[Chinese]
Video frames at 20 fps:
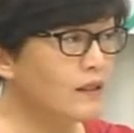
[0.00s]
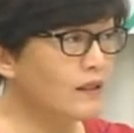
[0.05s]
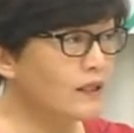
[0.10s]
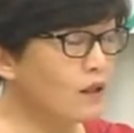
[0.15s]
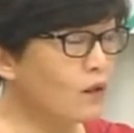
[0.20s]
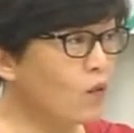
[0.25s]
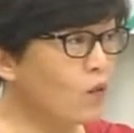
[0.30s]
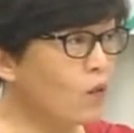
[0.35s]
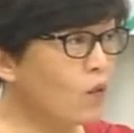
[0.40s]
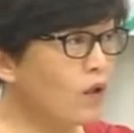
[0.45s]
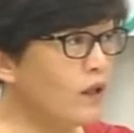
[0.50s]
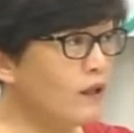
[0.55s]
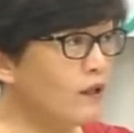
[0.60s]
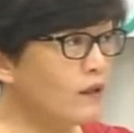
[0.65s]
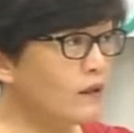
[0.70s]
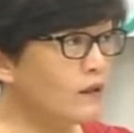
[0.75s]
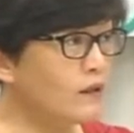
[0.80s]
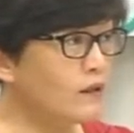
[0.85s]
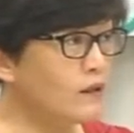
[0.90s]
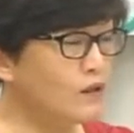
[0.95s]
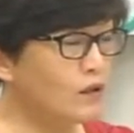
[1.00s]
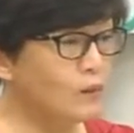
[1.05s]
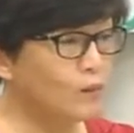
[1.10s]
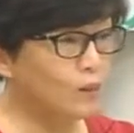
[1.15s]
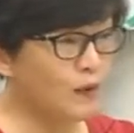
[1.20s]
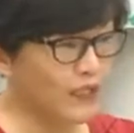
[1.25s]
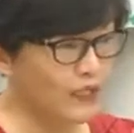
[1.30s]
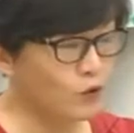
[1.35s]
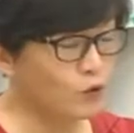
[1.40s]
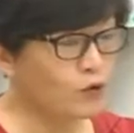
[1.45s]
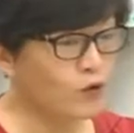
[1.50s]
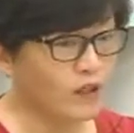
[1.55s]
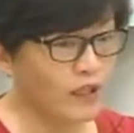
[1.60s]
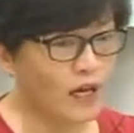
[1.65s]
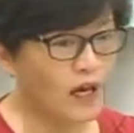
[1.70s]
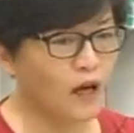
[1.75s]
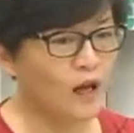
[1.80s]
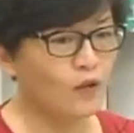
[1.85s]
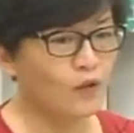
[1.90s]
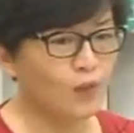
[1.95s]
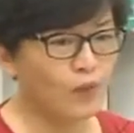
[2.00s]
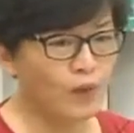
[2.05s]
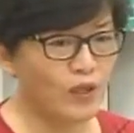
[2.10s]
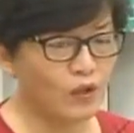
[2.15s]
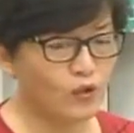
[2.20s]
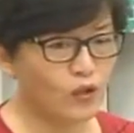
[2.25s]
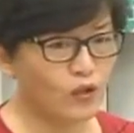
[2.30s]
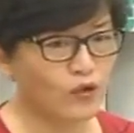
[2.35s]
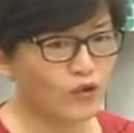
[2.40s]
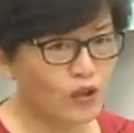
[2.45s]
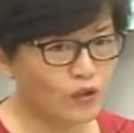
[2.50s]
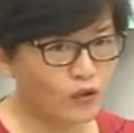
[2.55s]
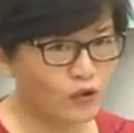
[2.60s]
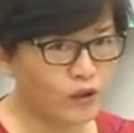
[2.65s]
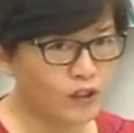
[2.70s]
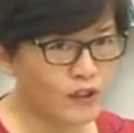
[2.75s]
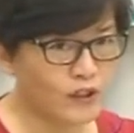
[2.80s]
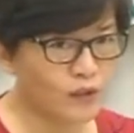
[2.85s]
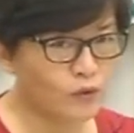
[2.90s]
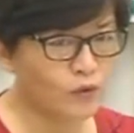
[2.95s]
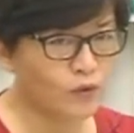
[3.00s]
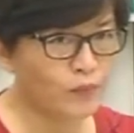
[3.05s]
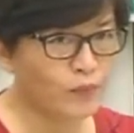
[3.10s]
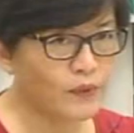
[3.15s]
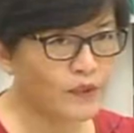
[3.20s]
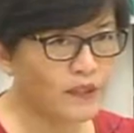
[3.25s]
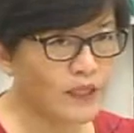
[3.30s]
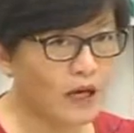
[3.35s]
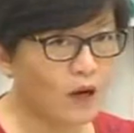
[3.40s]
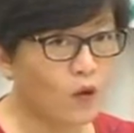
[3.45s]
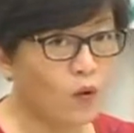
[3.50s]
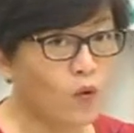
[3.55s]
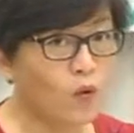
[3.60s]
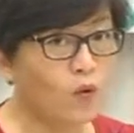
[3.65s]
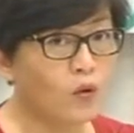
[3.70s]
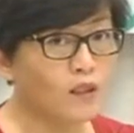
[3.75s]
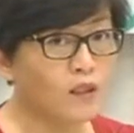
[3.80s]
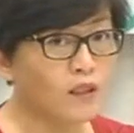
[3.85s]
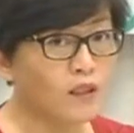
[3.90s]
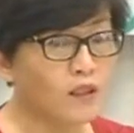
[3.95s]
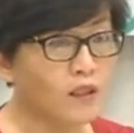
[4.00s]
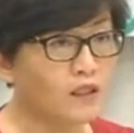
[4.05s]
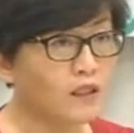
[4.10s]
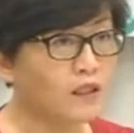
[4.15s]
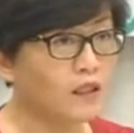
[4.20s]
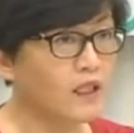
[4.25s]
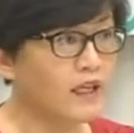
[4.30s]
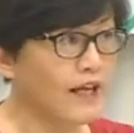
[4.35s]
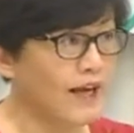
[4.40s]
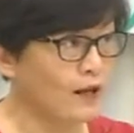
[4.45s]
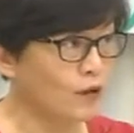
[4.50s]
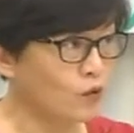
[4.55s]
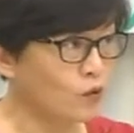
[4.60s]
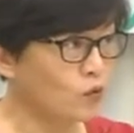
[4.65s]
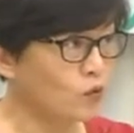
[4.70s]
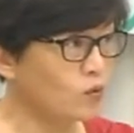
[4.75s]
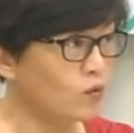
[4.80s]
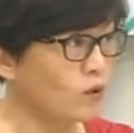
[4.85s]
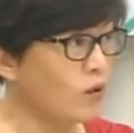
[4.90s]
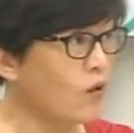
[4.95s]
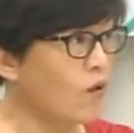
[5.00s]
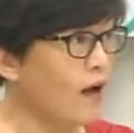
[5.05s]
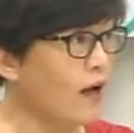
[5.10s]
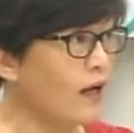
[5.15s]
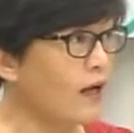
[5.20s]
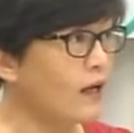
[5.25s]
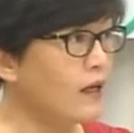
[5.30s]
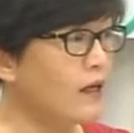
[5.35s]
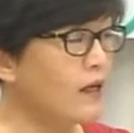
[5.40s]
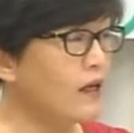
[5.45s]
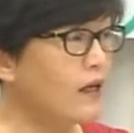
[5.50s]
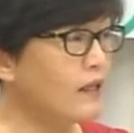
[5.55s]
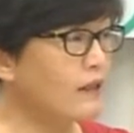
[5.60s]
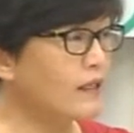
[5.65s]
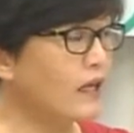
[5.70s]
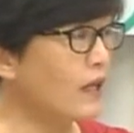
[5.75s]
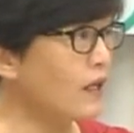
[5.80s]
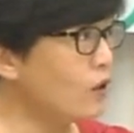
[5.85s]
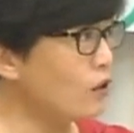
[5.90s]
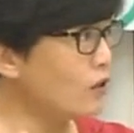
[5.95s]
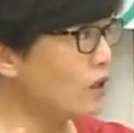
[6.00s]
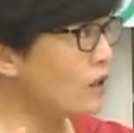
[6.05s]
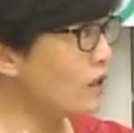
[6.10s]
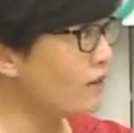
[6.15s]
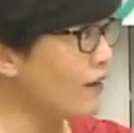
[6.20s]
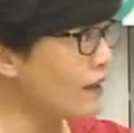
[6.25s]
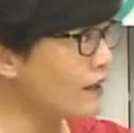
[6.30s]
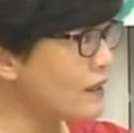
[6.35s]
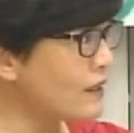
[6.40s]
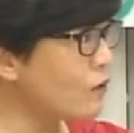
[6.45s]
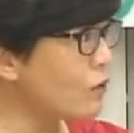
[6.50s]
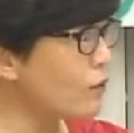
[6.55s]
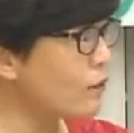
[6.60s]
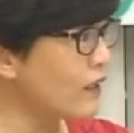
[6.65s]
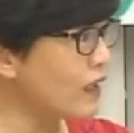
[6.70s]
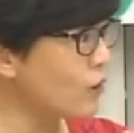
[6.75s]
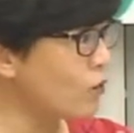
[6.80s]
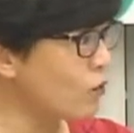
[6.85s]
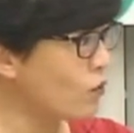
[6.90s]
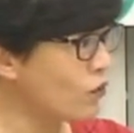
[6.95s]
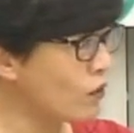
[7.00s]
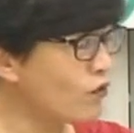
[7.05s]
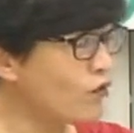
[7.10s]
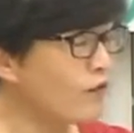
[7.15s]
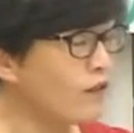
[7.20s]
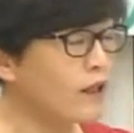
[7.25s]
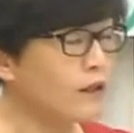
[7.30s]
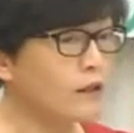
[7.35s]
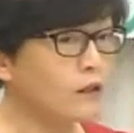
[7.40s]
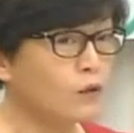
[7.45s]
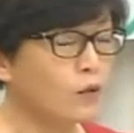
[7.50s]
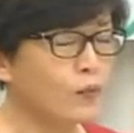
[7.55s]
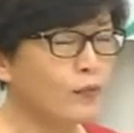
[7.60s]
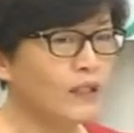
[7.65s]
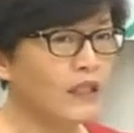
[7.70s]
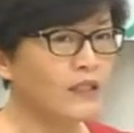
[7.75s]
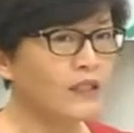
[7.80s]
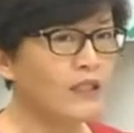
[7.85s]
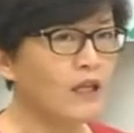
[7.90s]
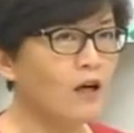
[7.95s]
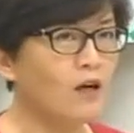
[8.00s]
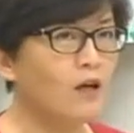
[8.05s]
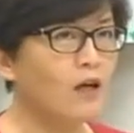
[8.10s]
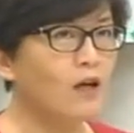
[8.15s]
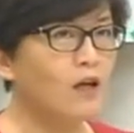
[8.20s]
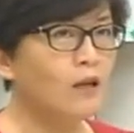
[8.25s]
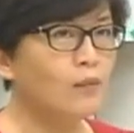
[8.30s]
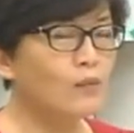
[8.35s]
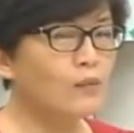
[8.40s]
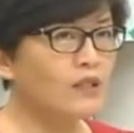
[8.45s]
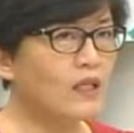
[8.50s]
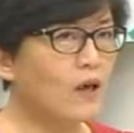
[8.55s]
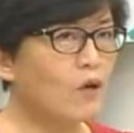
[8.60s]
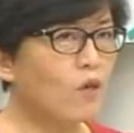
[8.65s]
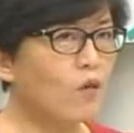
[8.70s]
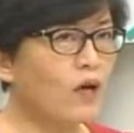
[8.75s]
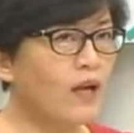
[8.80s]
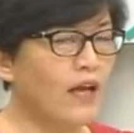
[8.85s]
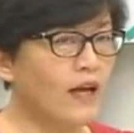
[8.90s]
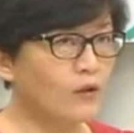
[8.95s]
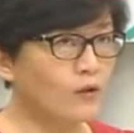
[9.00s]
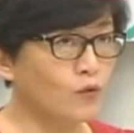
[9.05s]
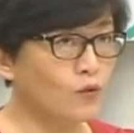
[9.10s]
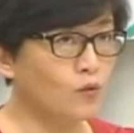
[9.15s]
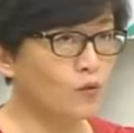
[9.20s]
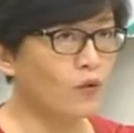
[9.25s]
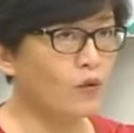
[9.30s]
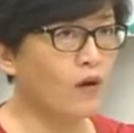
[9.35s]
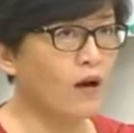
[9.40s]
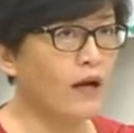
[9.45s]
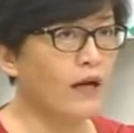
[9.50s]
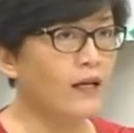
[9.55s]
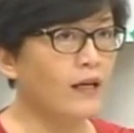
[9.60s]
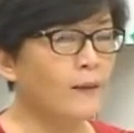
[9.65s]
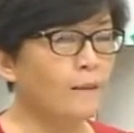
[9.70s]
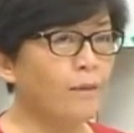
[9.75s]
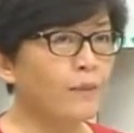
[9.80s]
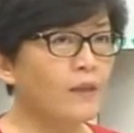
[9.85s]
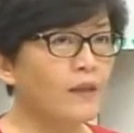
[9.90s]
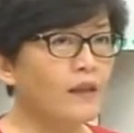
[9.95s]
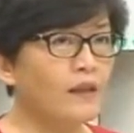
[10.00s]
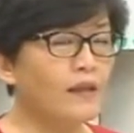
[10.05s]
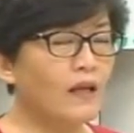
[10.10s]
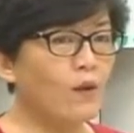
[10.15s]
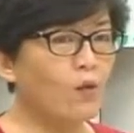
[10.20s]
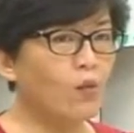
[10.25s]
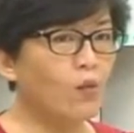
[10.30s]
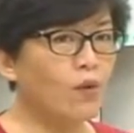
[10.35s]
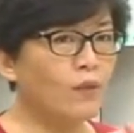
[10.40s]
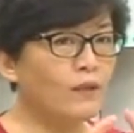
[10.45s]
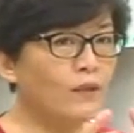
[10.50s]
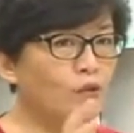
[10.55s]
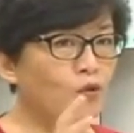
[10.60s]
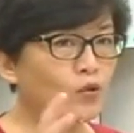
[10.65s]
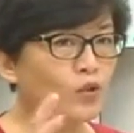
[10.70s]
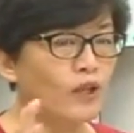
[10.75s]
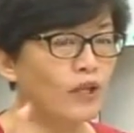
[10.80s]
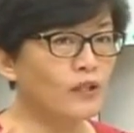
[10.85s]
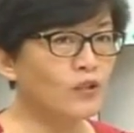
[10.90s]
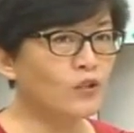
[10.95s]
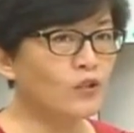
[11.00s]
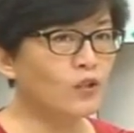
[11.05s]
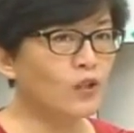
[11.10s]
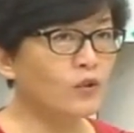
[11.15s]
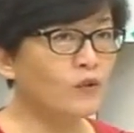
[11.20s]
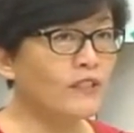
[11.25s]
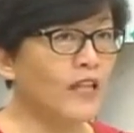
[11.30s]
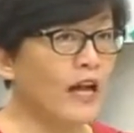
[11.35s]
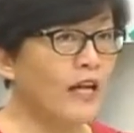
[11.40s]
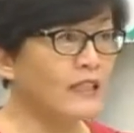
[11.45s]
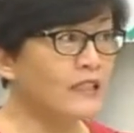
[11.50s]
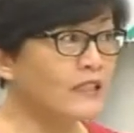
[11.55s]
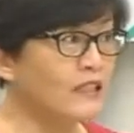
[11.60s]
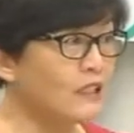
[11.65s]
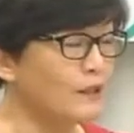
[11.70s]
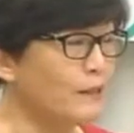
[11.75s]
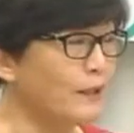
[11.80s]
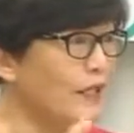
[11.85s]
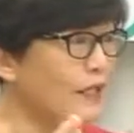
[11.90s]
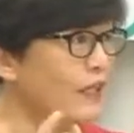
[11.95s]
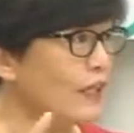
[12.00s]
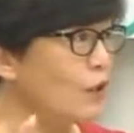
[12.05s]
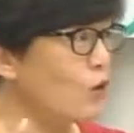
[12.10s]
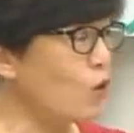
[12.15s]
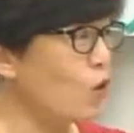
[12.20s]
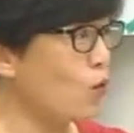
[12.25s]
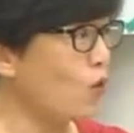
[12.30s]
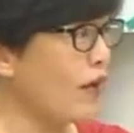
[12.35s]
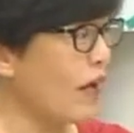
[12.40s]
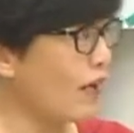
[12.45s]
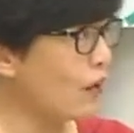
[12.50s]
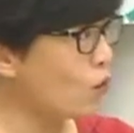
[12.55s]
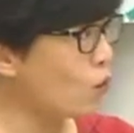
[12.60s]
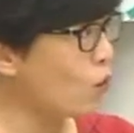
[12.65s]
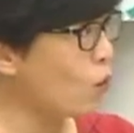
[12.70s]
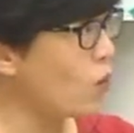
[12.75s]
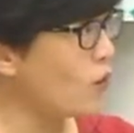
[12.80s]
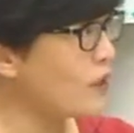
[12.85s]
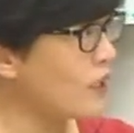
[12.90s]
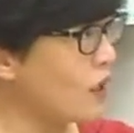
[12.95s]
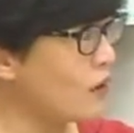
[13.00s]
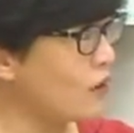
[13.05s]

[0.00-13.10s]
增温。平均了哈，平均全球的增温不超过摄氏两度的话，当然有的地方增温比较多，有的地方增温比较少。不超过两度的话，那我们全球大气里面可以容纳多